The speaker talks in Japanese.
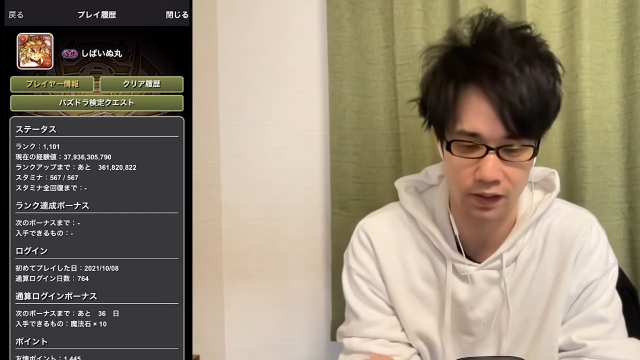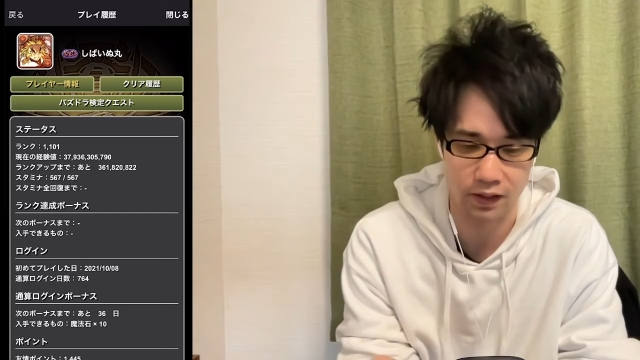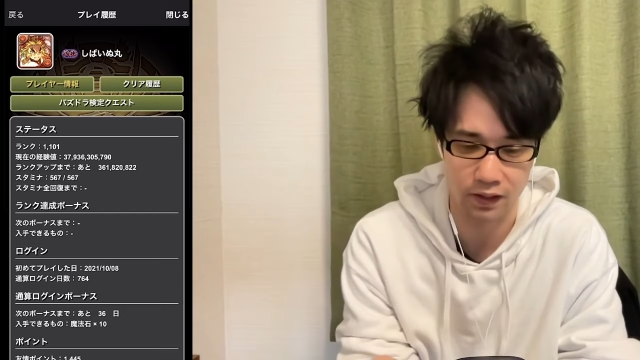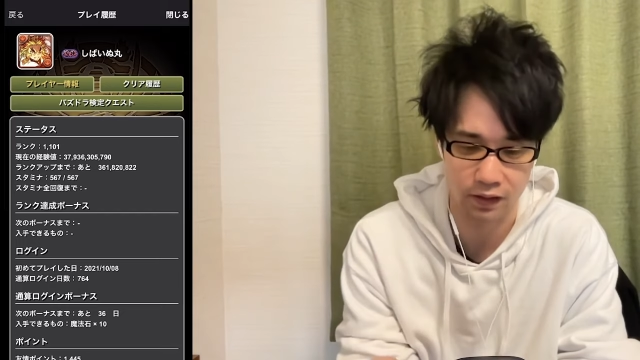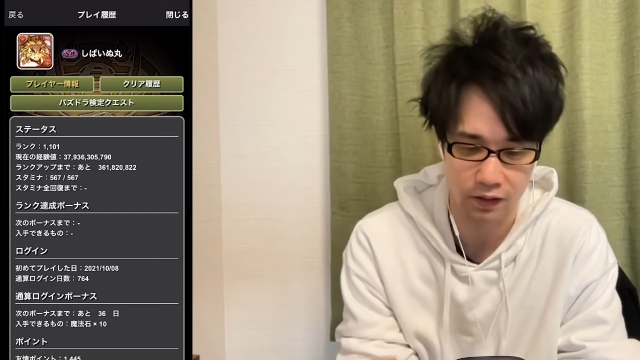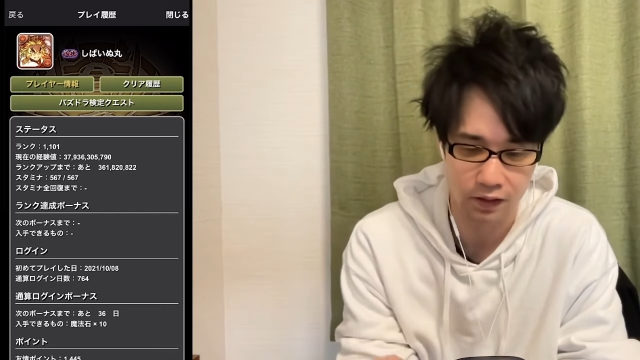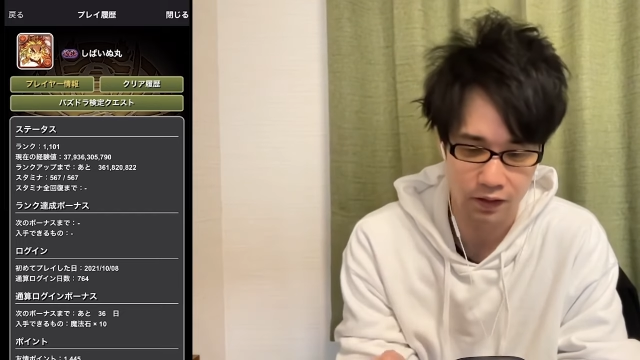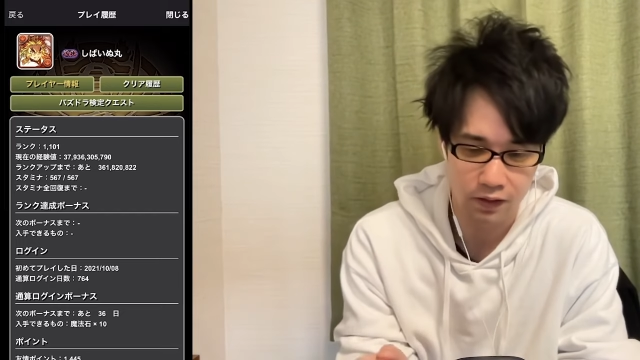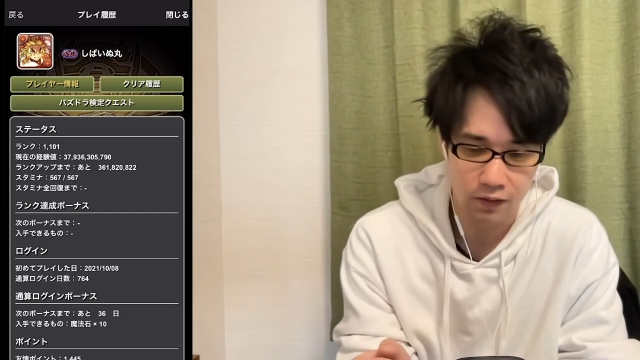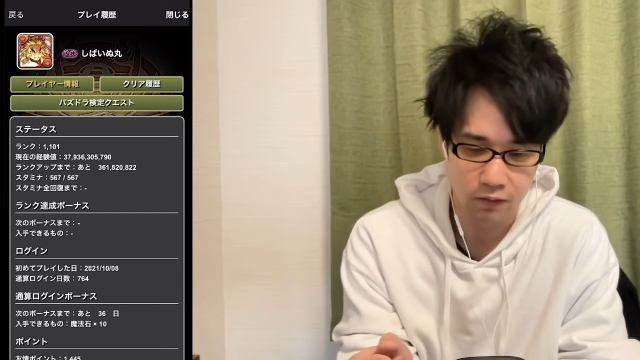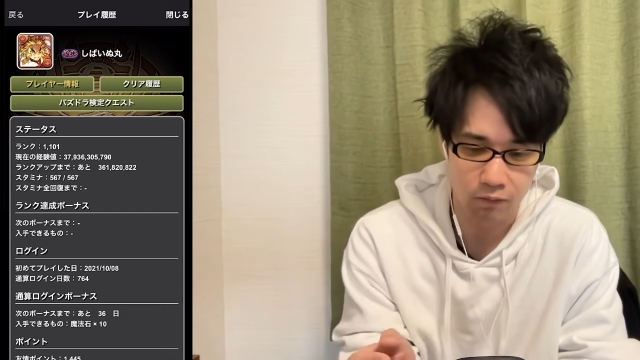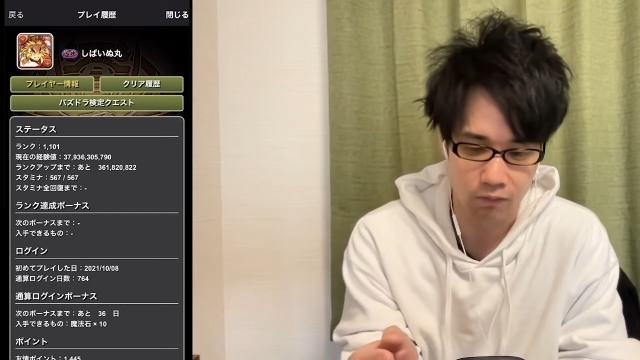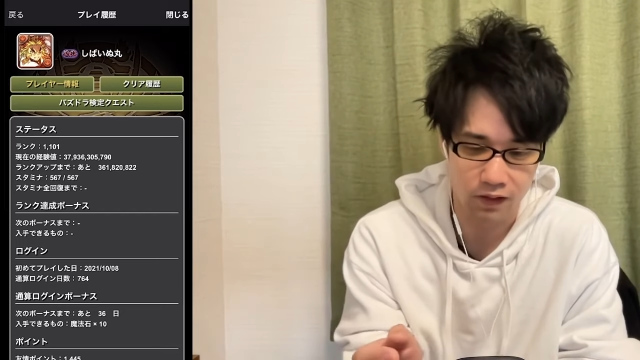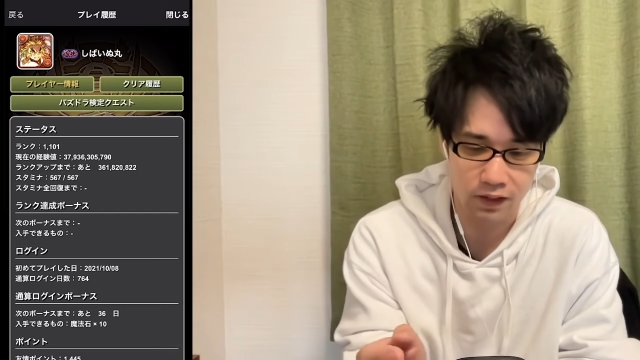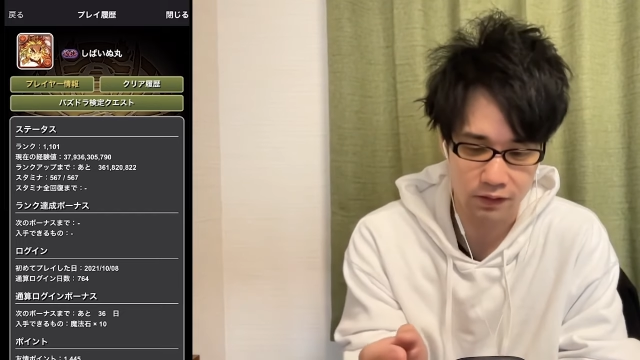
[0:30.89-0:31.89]
はい。
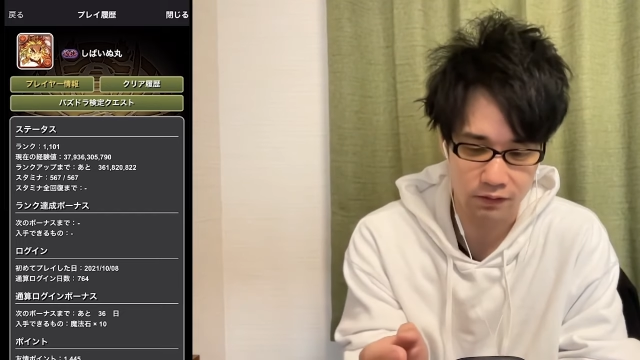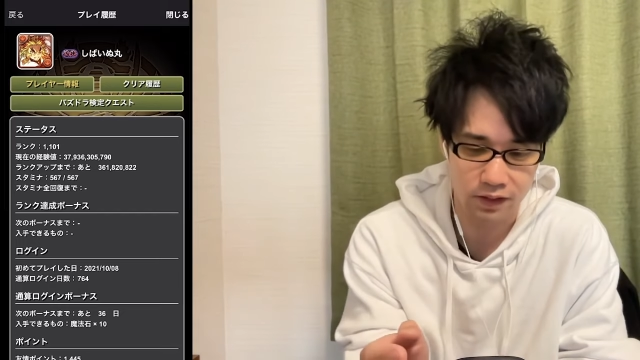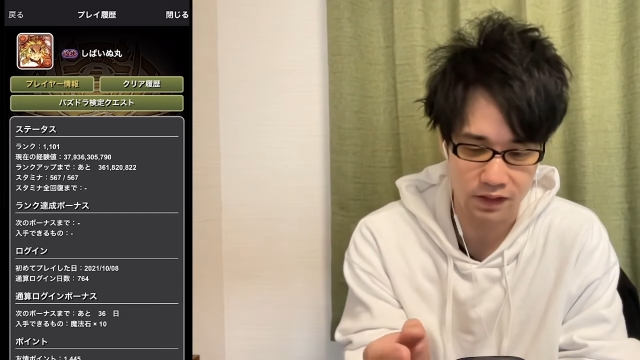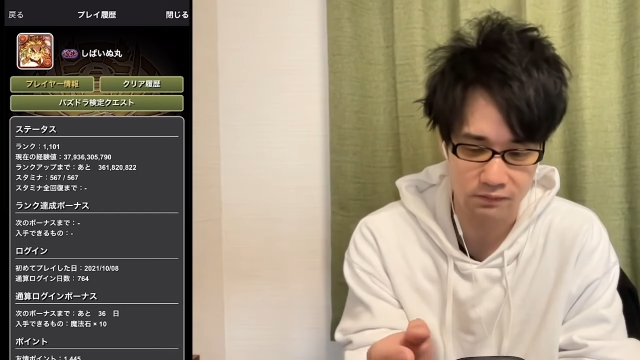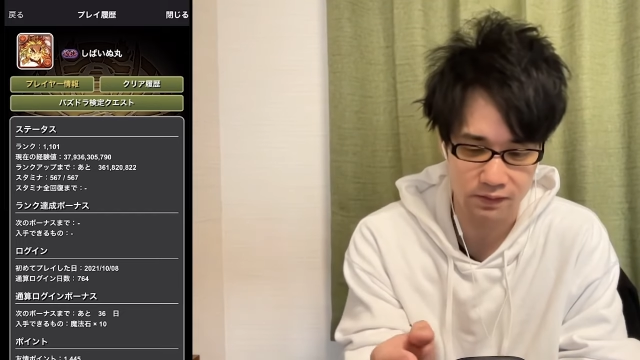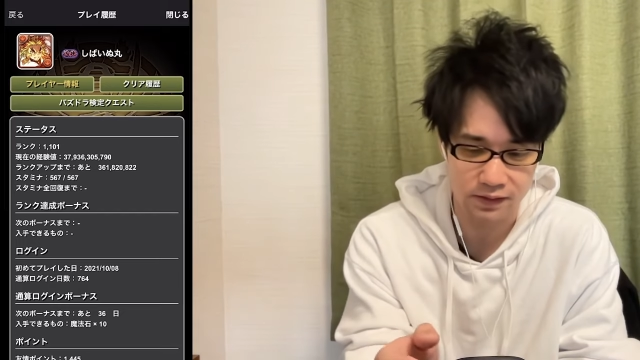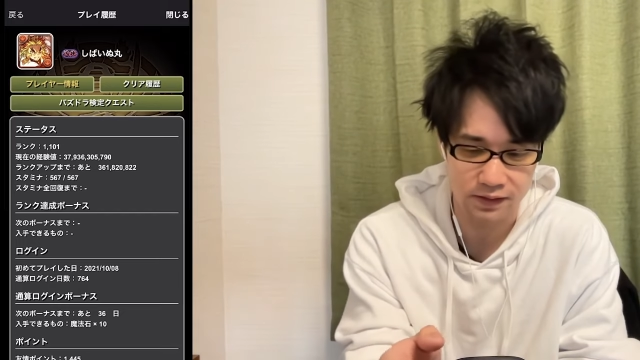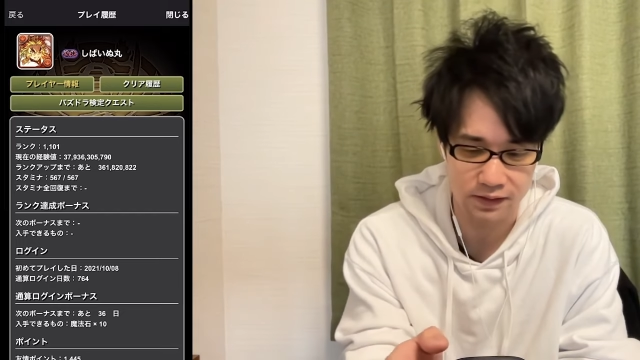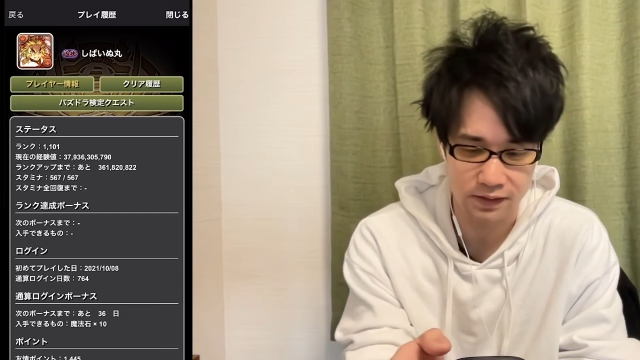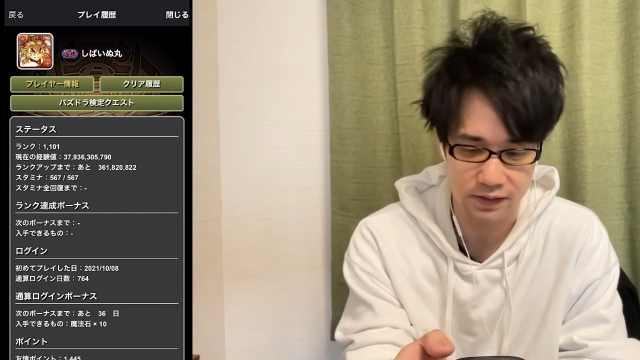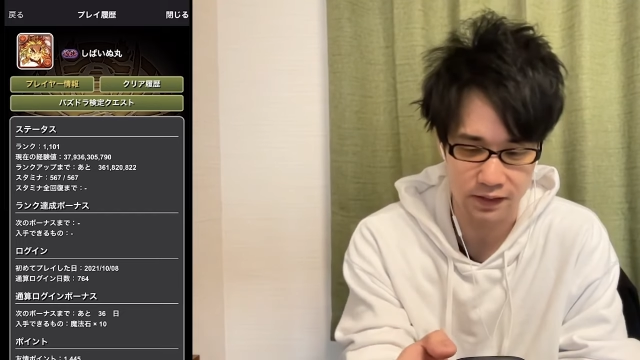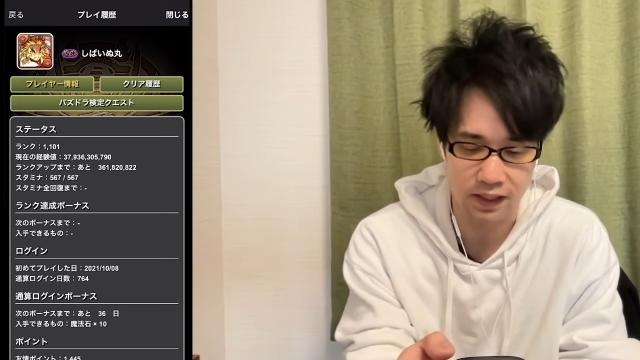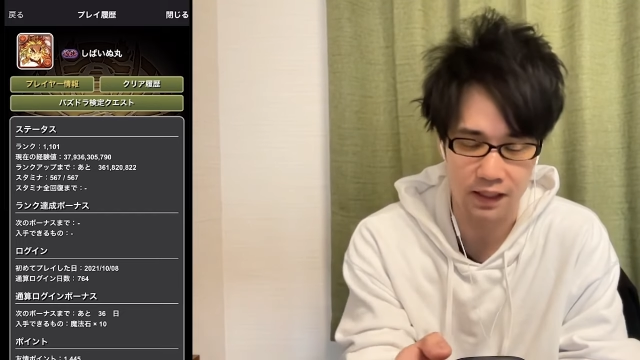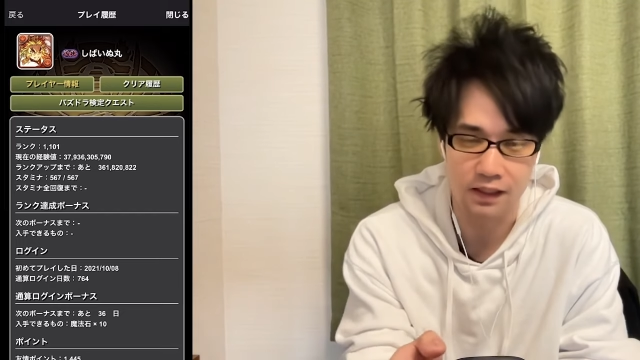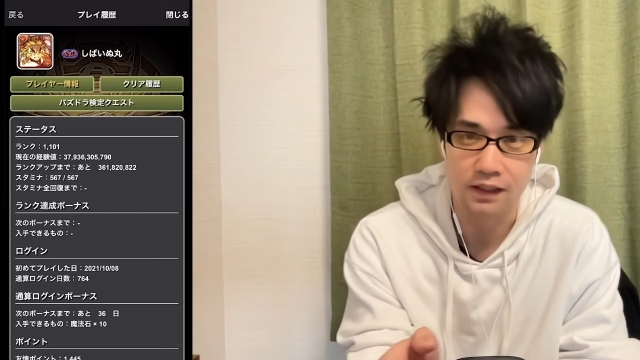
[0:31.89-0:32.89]
終わりの始まりですね。
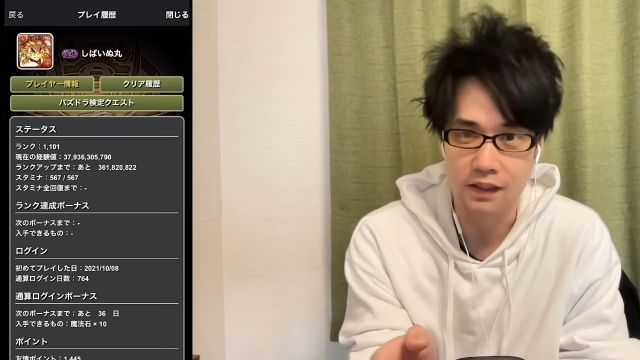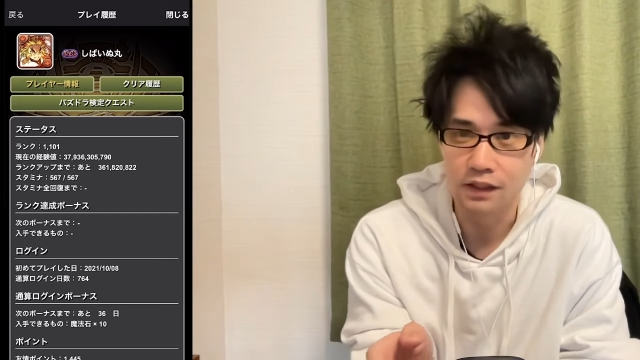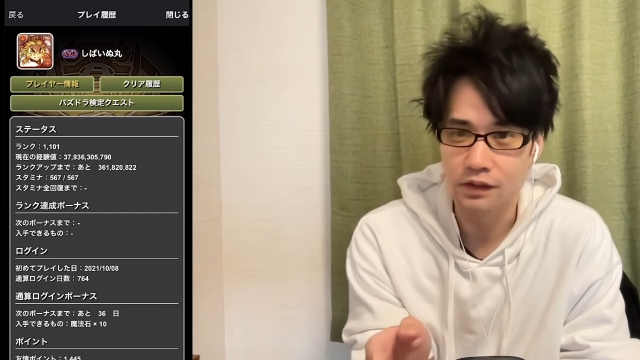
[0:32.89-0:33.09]
はい。